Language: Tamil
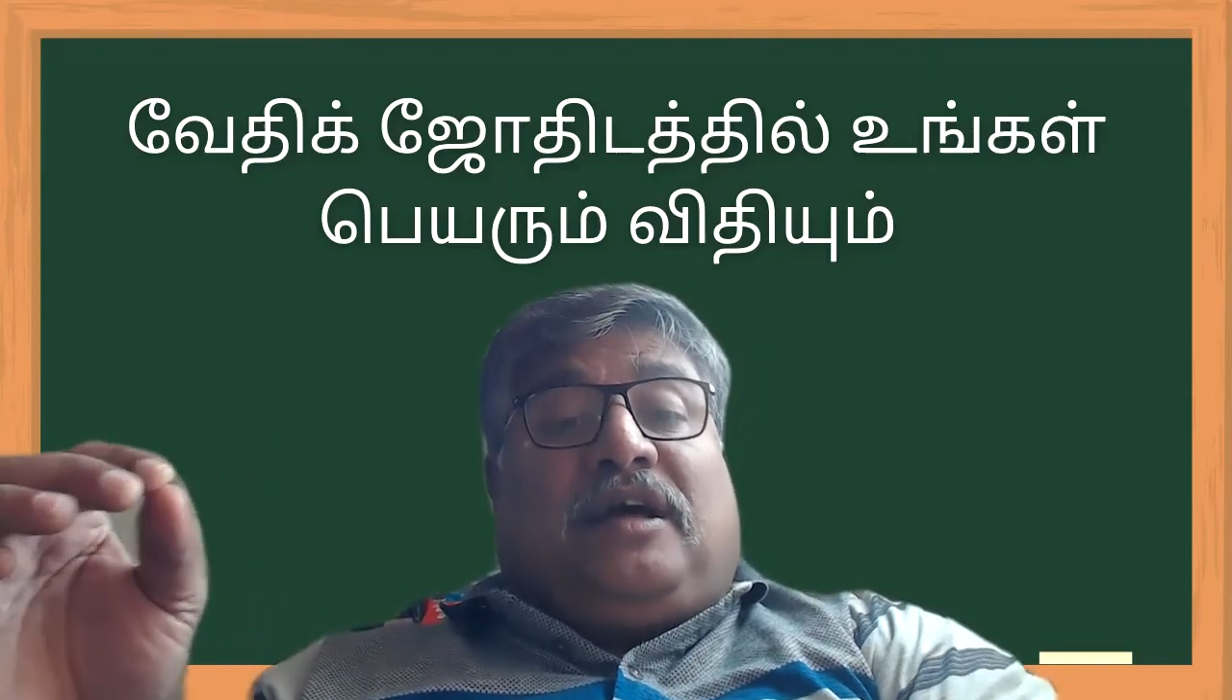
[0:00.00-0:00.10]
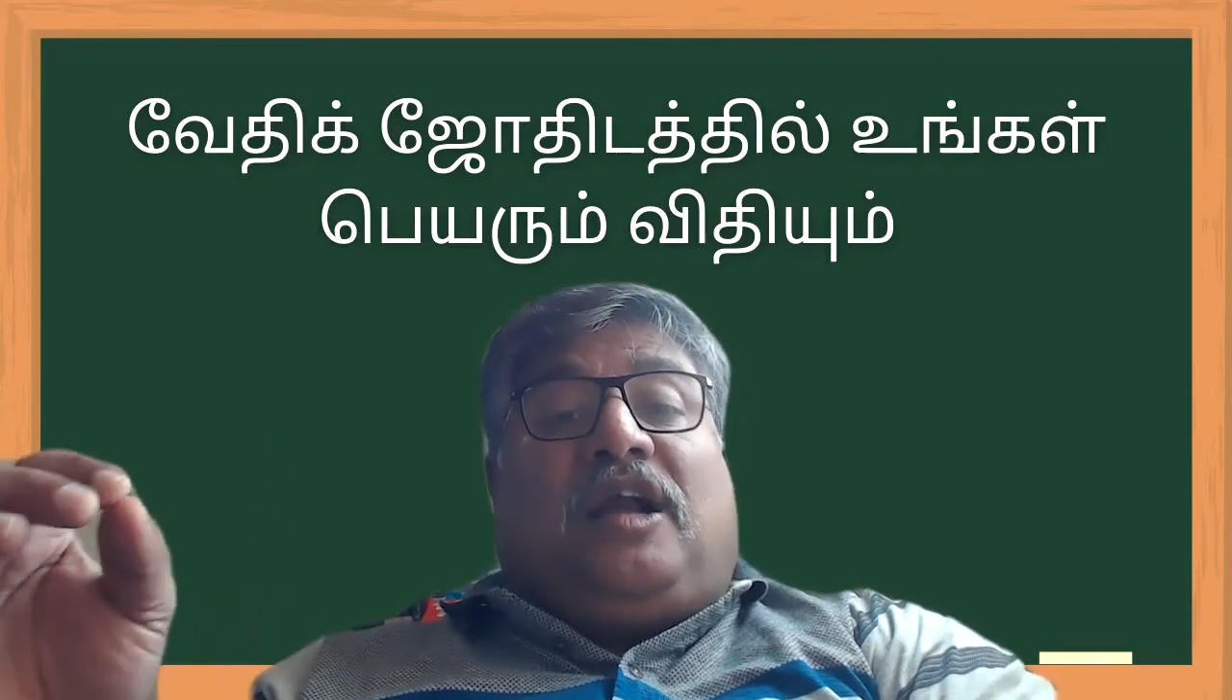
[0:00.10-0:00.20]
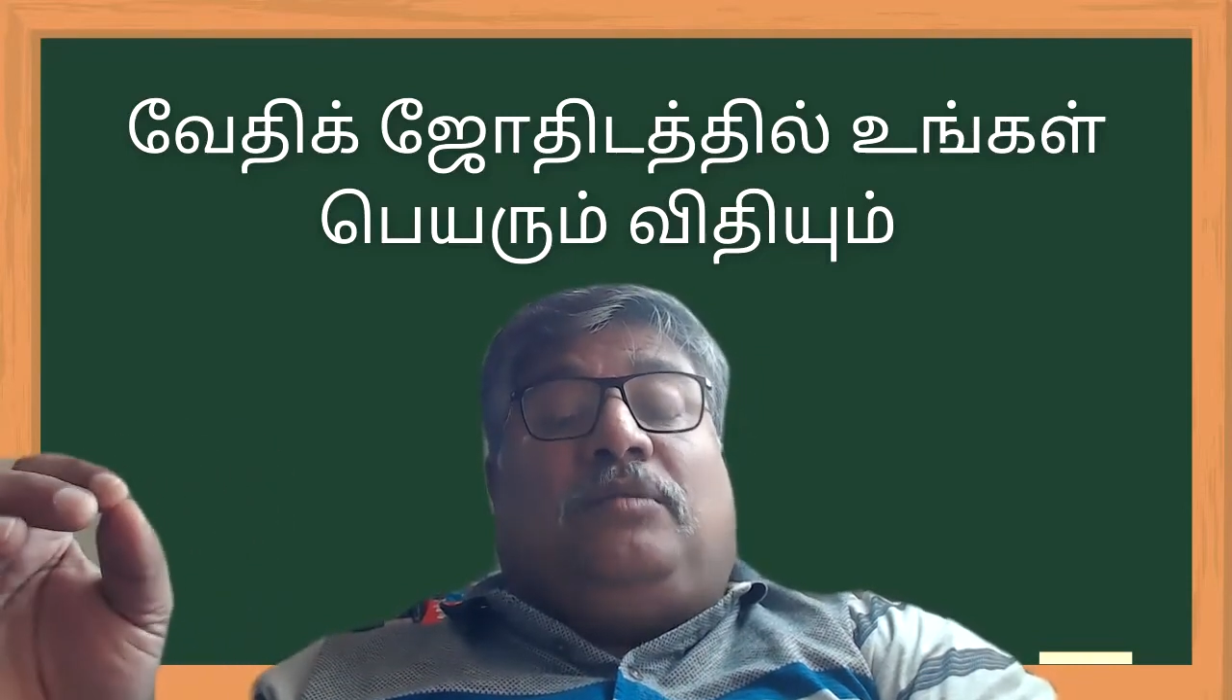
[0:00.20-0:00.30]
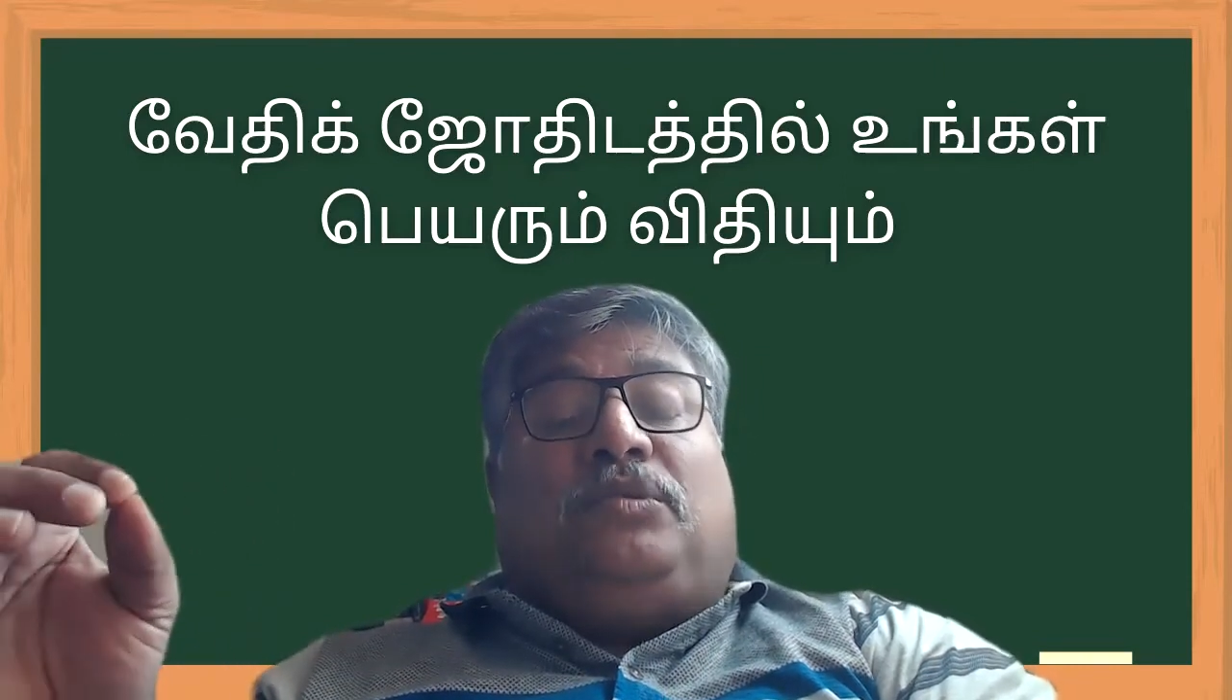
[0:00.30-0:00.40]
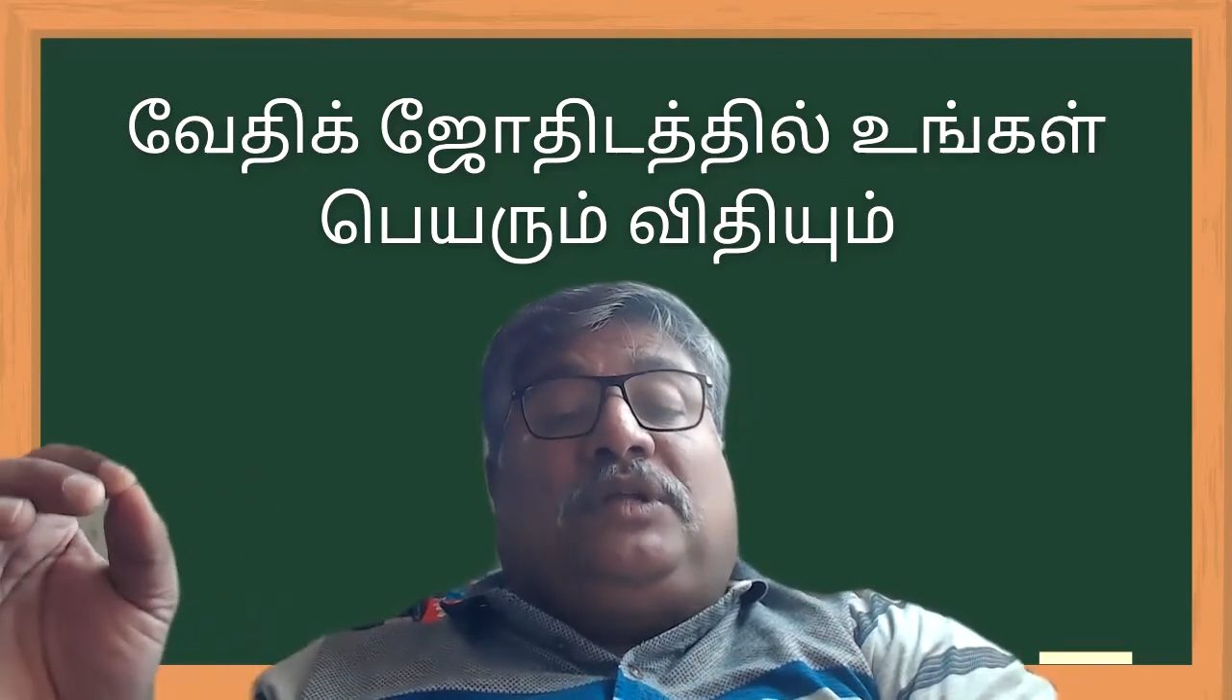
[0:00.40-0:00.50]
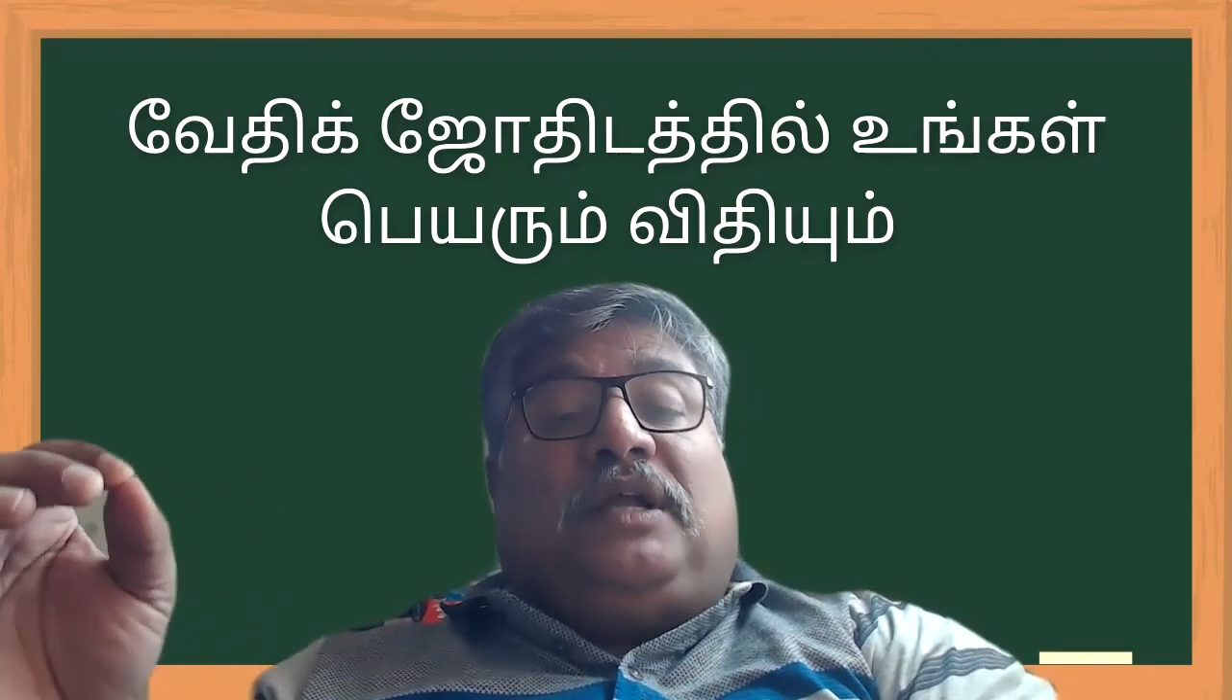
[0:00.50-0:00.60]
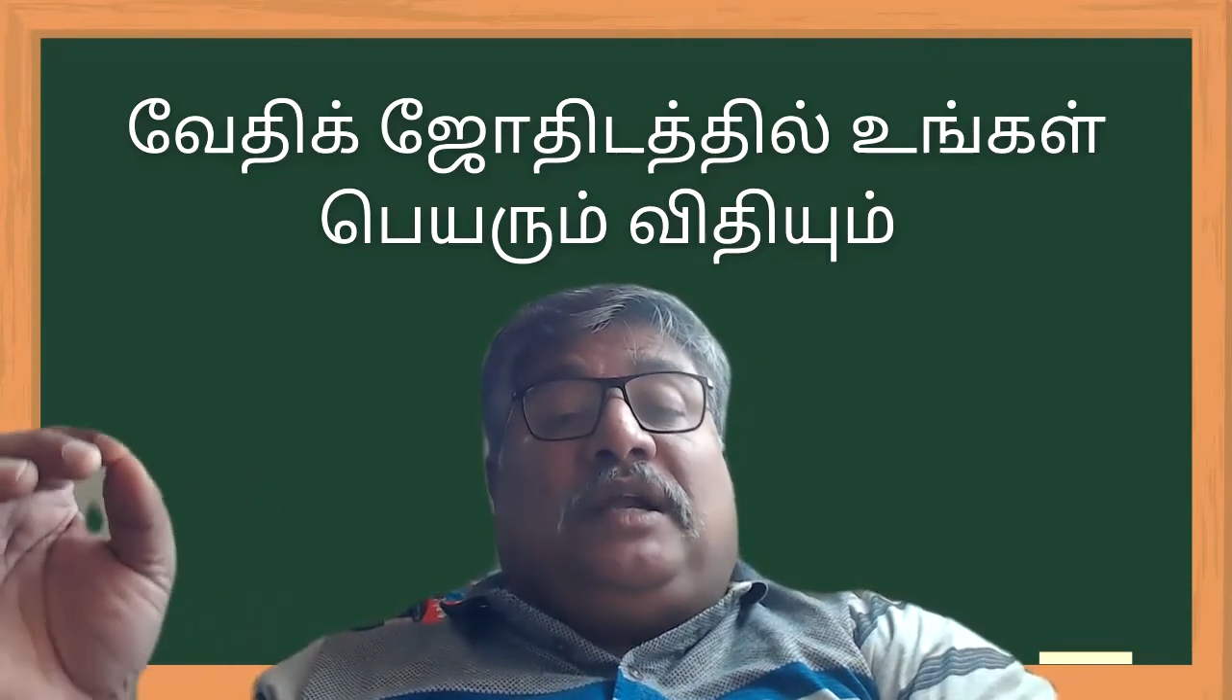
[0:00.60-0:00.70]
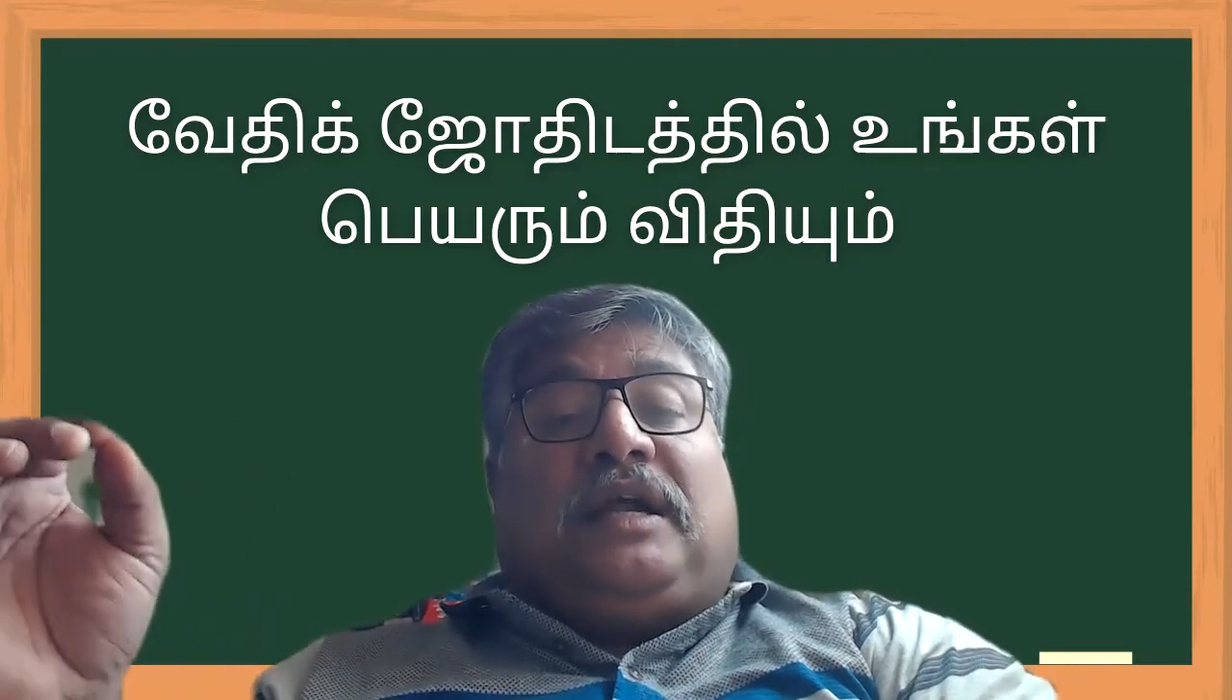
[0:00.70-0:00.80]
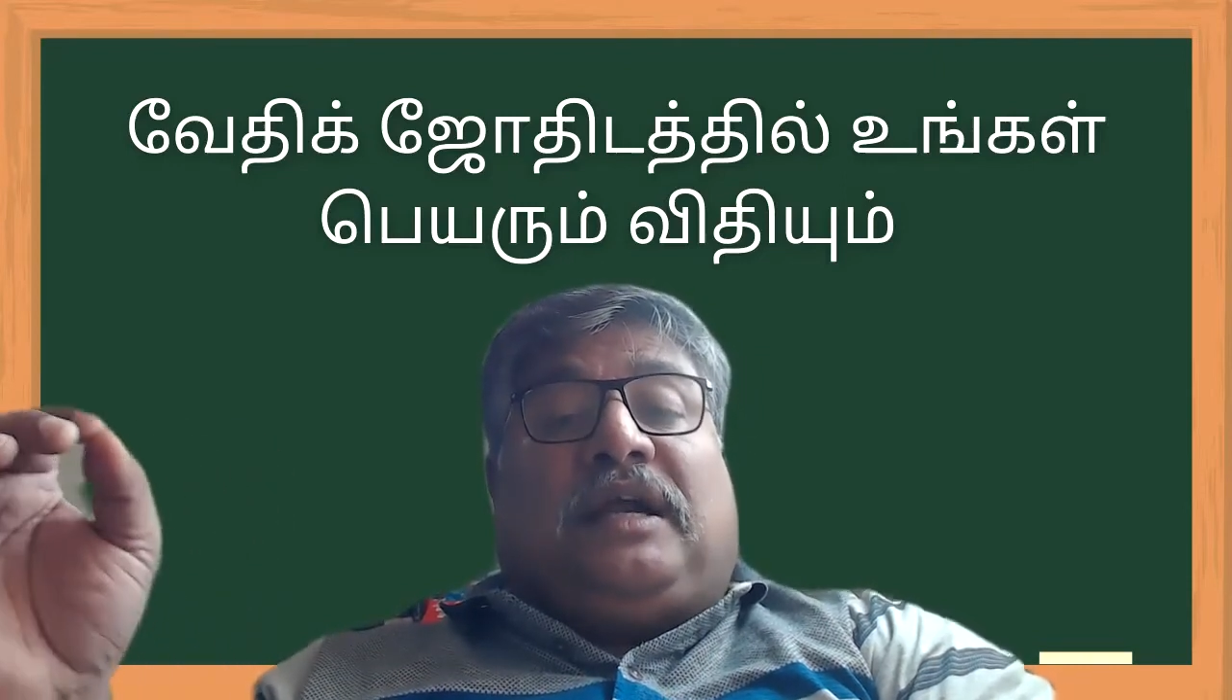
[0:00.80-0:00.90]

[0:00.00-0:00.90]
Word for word: நாள் முதல்